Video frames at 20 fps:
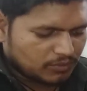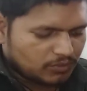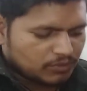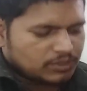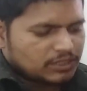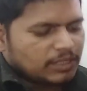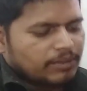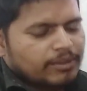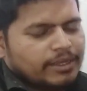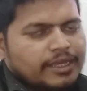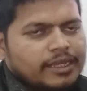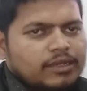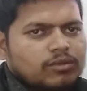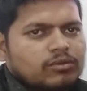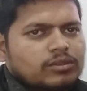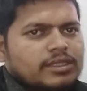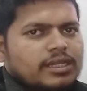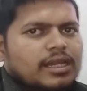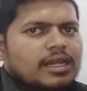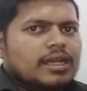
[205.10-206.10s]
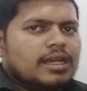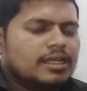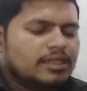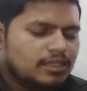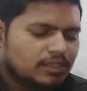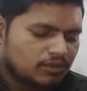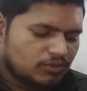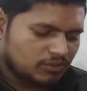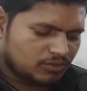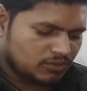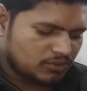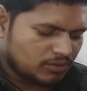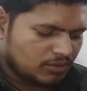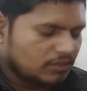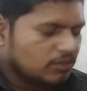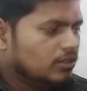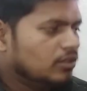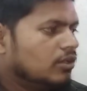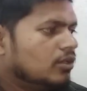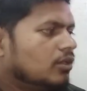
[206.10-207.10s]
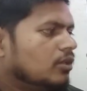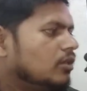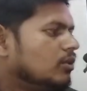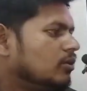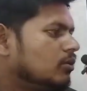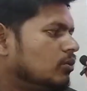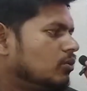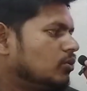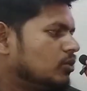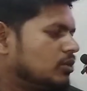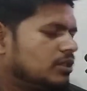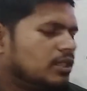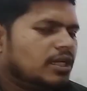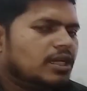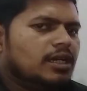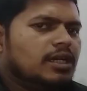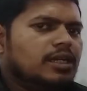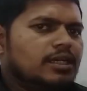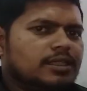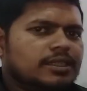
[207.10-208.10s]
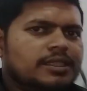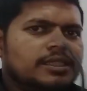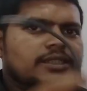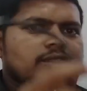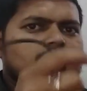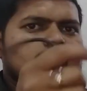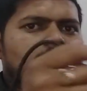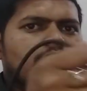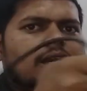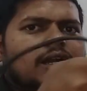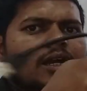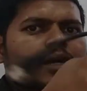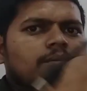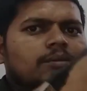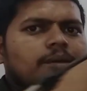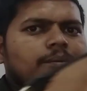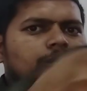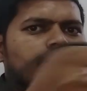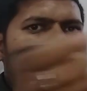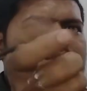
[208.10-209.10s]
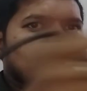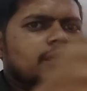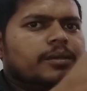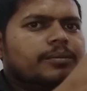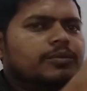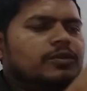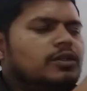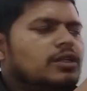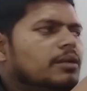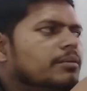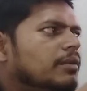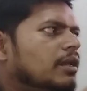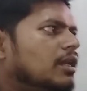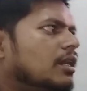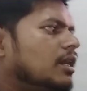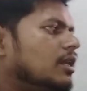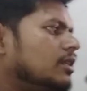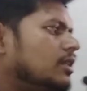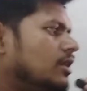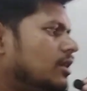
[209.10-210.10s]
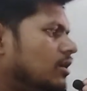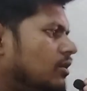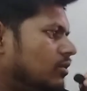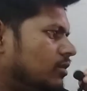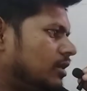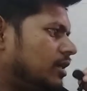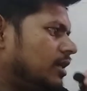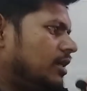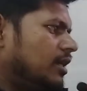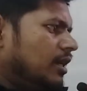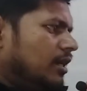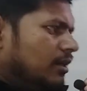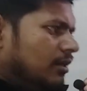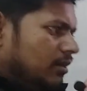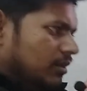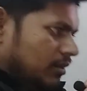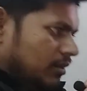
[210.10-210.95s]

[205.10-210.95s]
उसके बाद एक उधर लगा दिए दोस्तों दूसरा ये जो है हम अपना कंप्यूटर में लगा दे रहा हूँ ठीक है